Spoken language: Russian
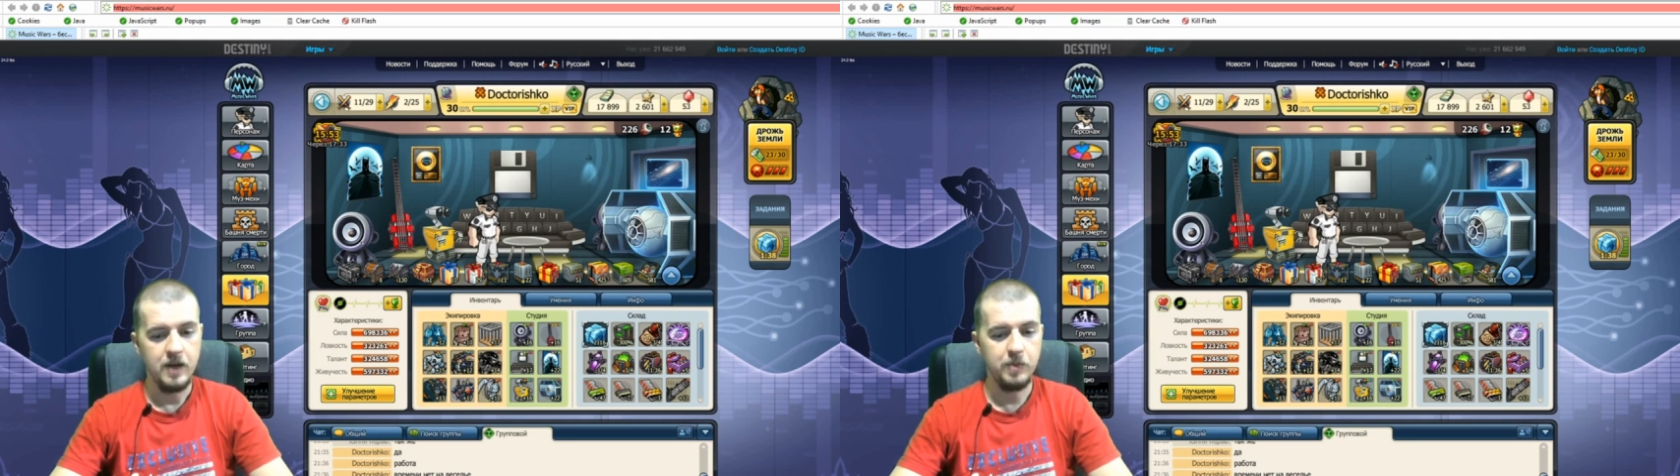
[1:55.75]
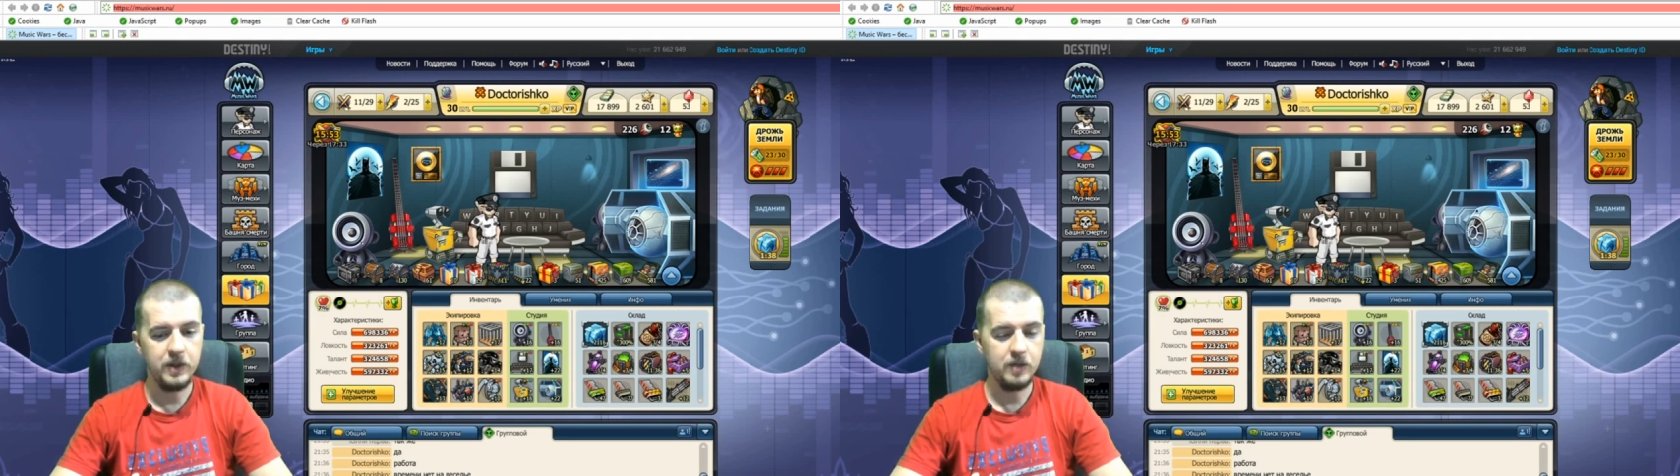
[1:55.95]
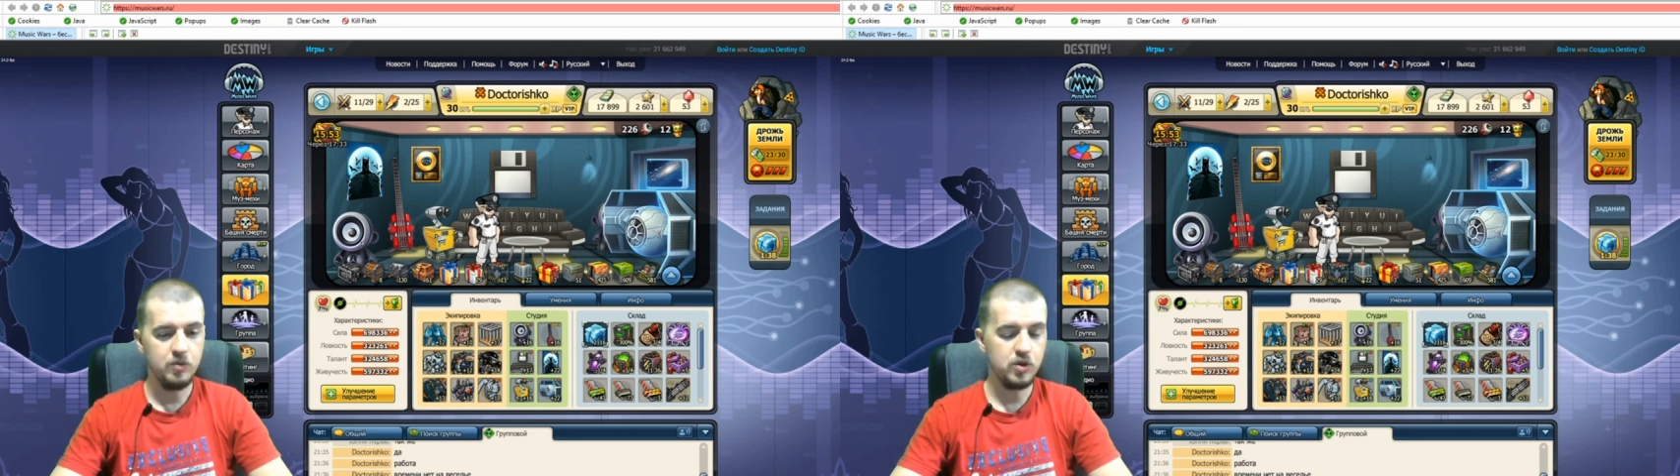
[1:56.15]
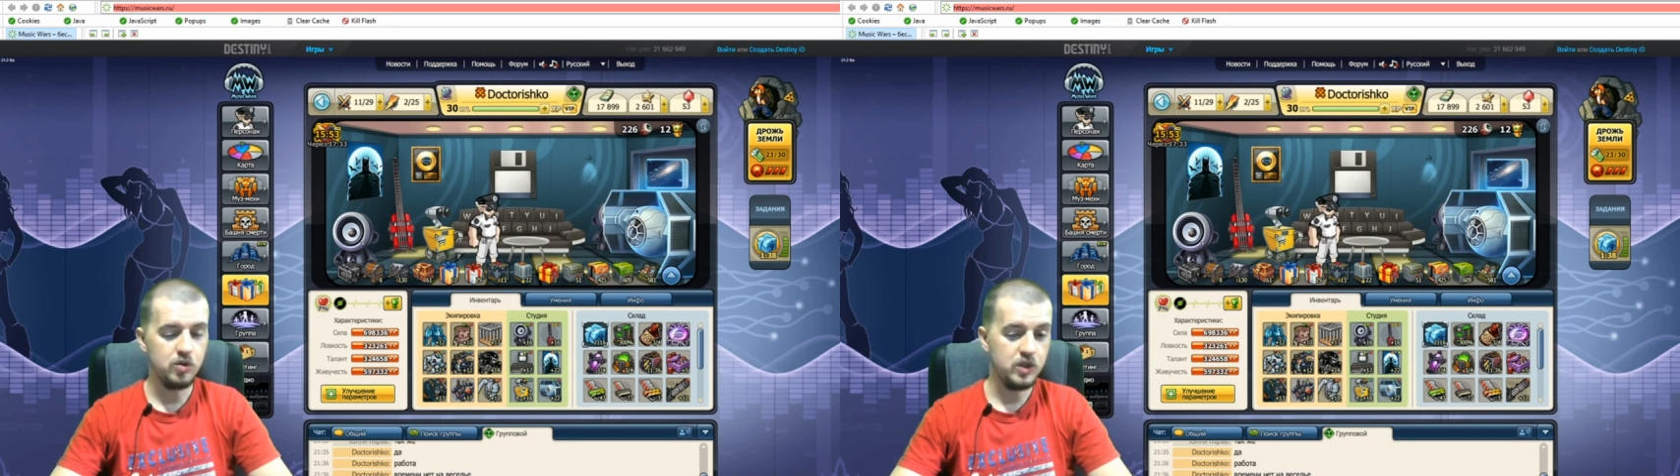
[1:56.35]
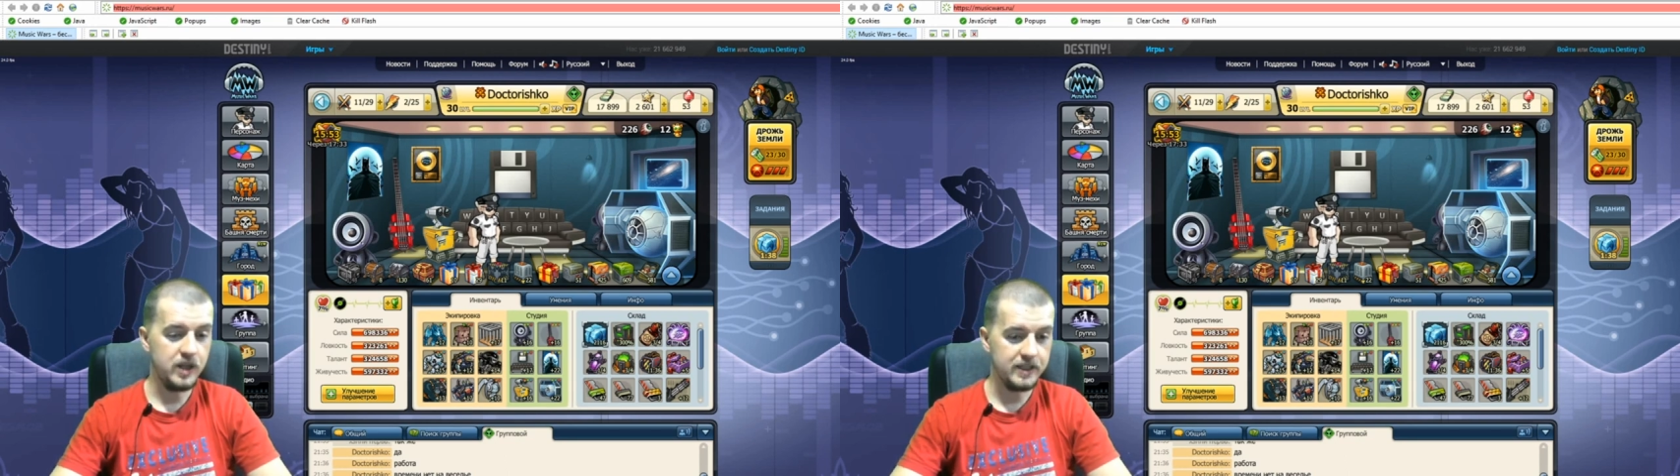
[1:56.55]
потому
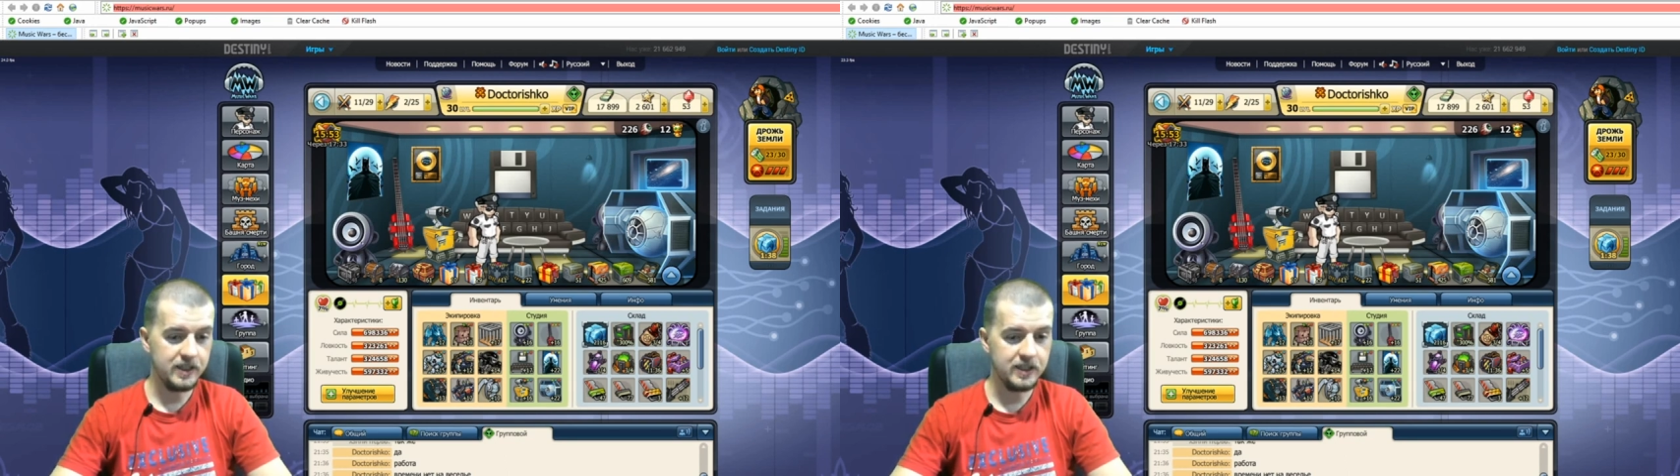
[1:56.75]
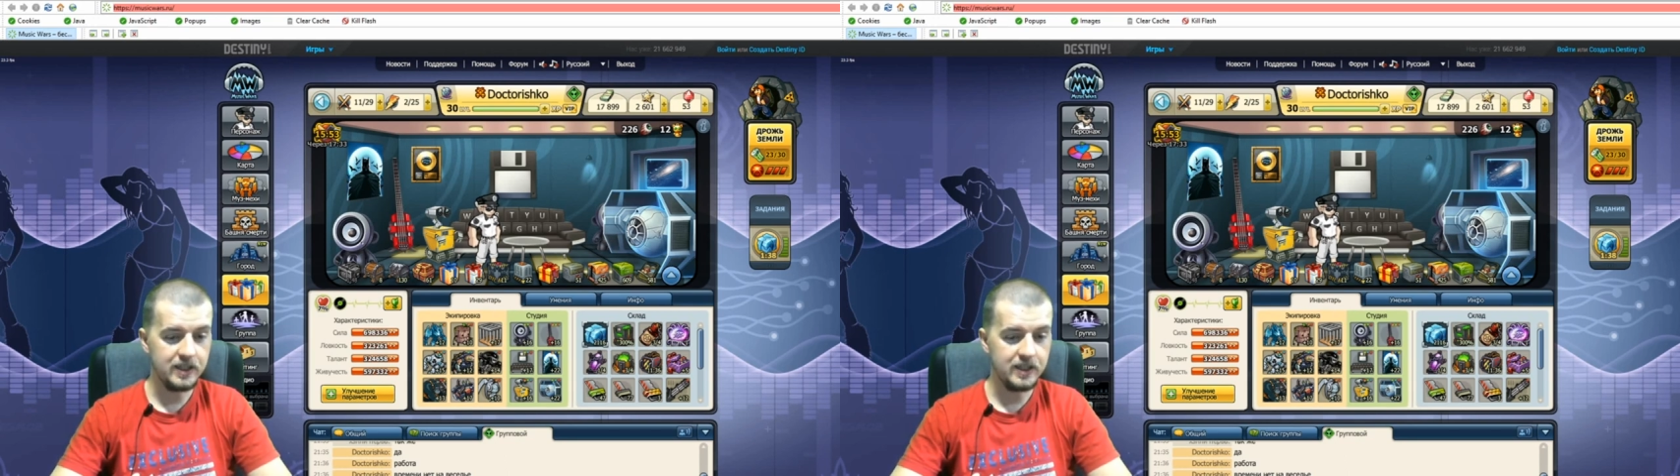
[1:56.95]
что сейчас их